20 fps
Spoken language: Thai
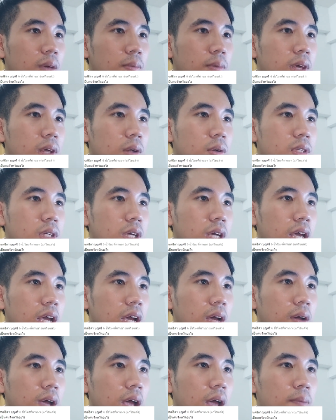พี่รู้สึกยังไง
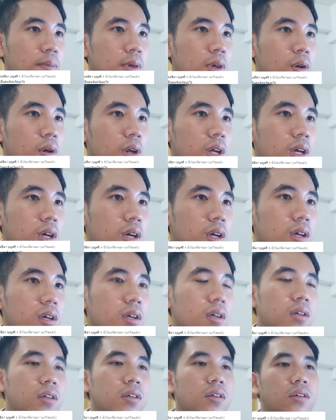กับการพิออเดอร์
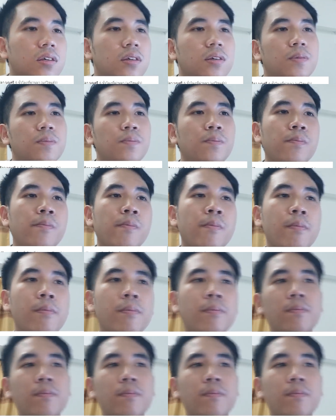อืม